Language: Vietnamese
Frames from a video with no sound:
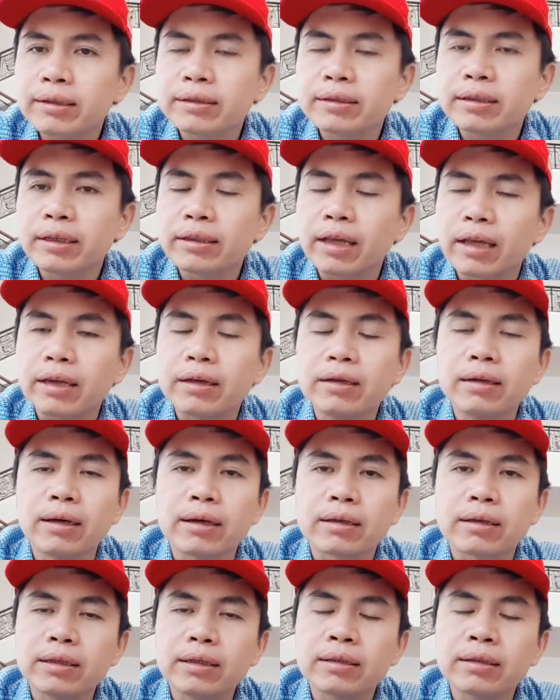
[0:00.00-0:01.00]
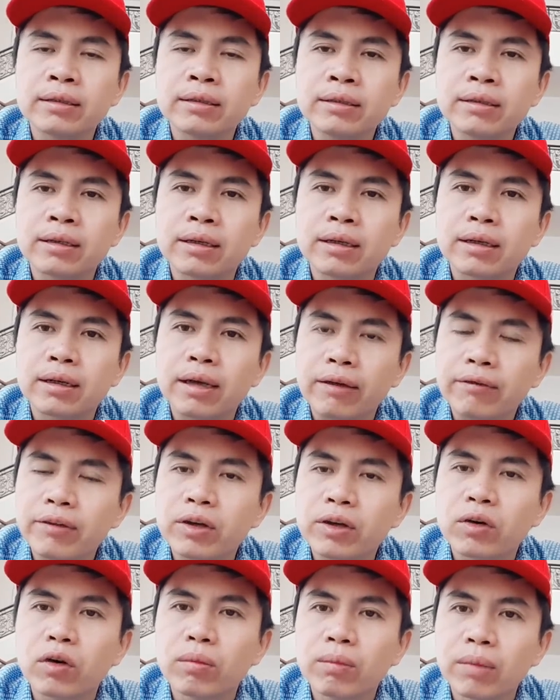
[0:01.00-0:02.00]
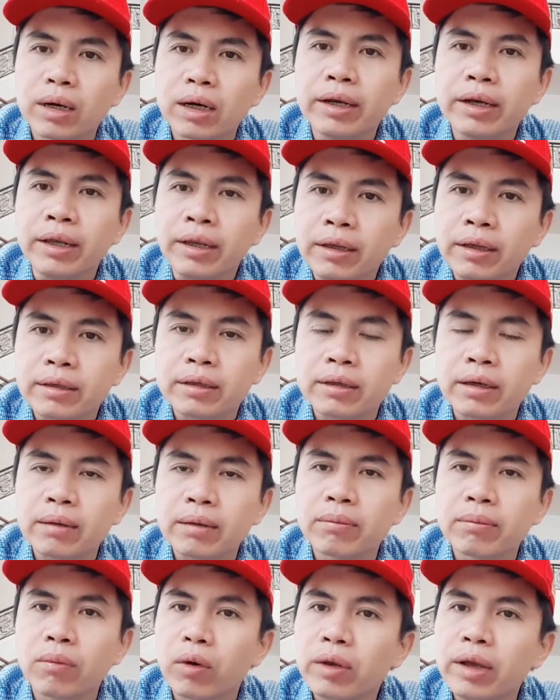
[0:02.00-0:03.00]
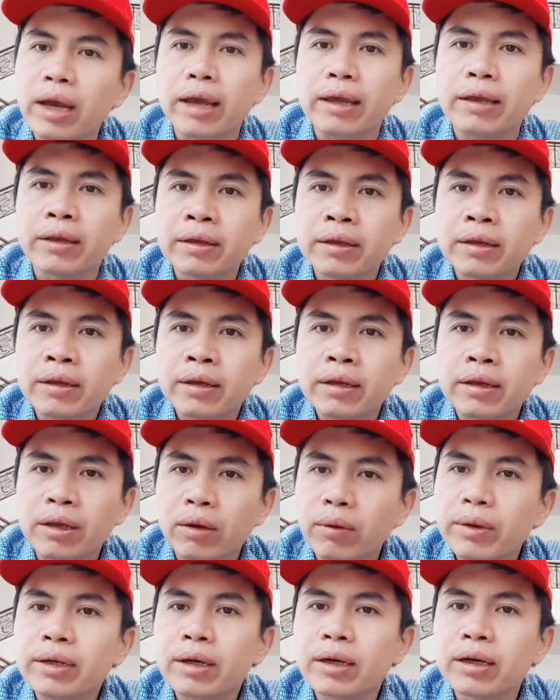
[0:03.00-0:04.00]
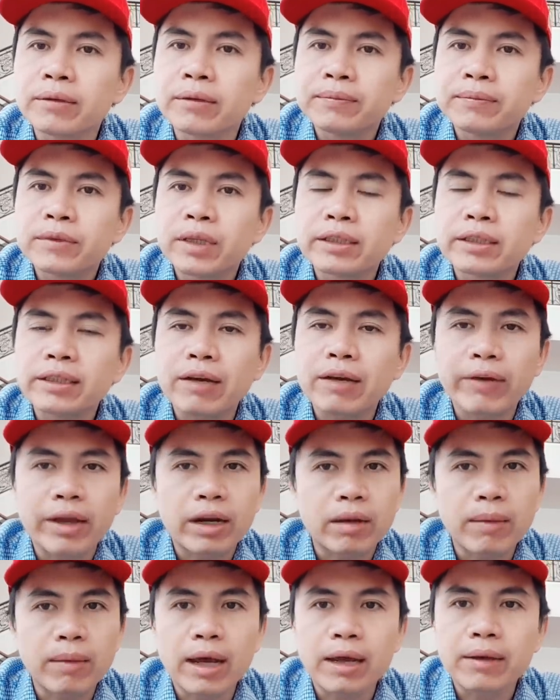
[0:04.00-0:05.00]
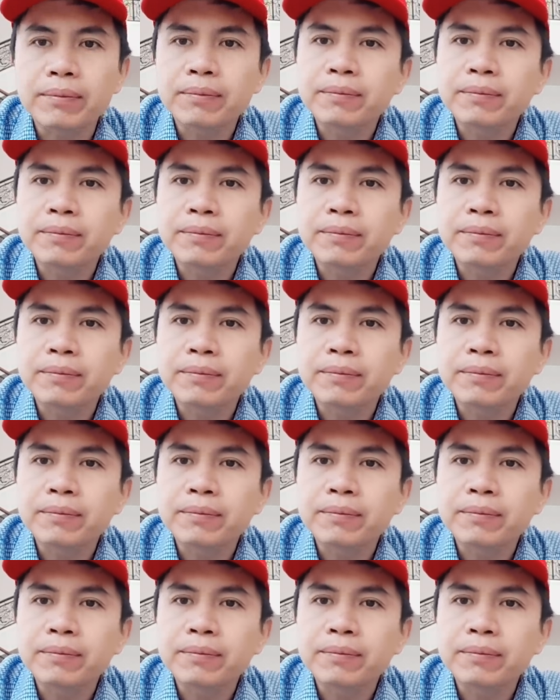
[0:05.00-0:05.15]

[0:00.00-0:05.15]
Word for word: để nhận được những à, cái video mới à, mỗi ngày hữu ích hơn thân chào và hẹn gặp lại